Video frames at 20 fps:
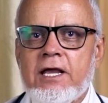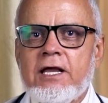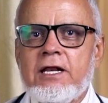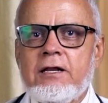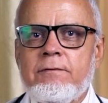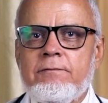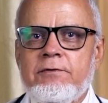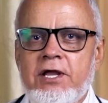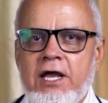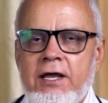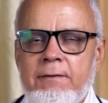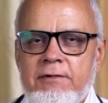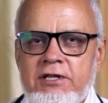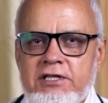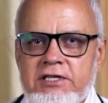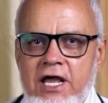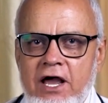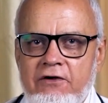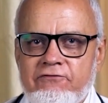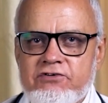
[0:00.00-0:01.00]
اللي
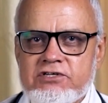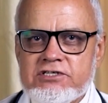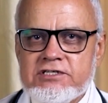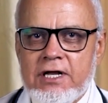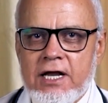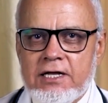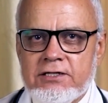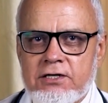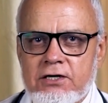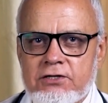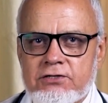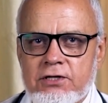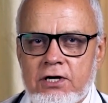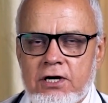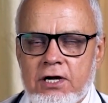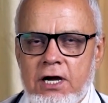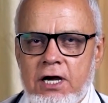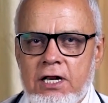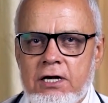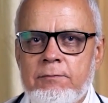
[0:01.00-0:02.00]
بيعمل تحفيز لعضله
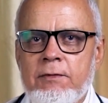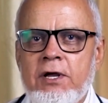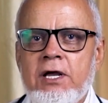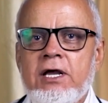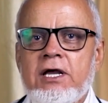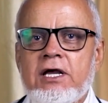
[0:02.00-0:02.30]
القلب